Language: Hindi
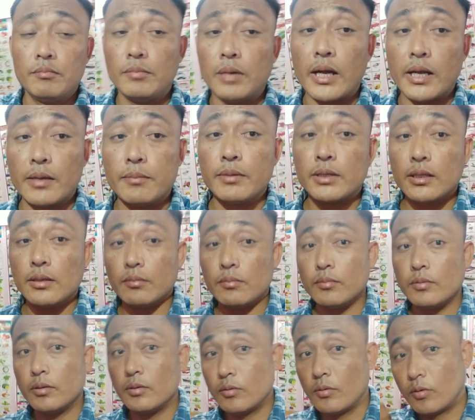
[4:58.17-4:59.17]
बाकी
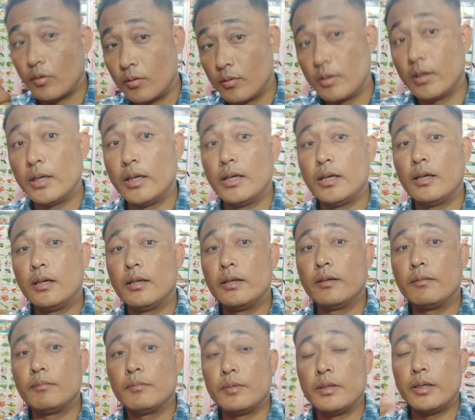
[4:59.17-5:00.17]
मतलब
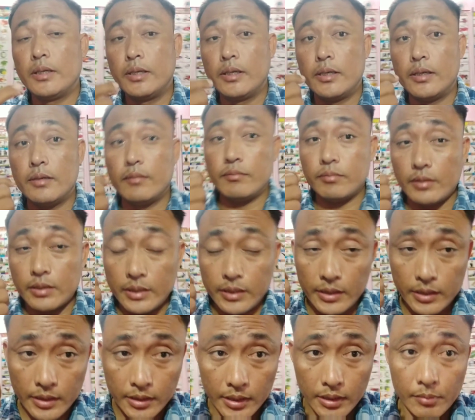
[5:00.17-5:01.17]

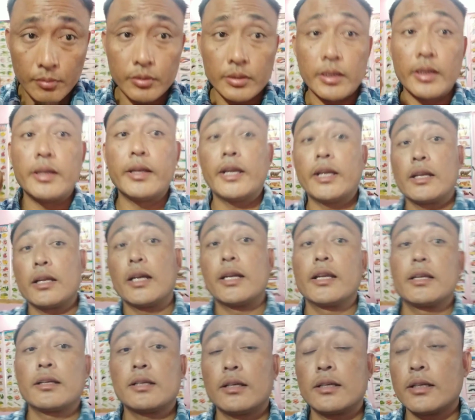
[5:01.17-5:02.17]
क्या बोलते हैं नेट
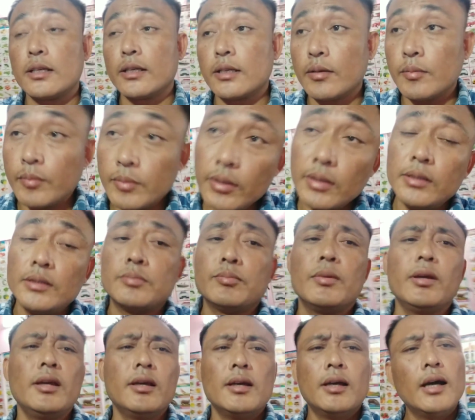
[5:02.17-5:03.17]
कनेक्ट कर करके भी
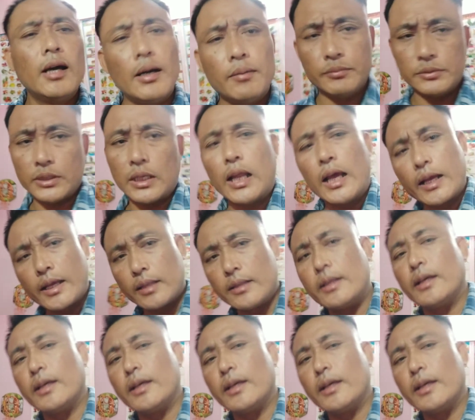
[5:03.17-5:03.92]
इसमें हम चला के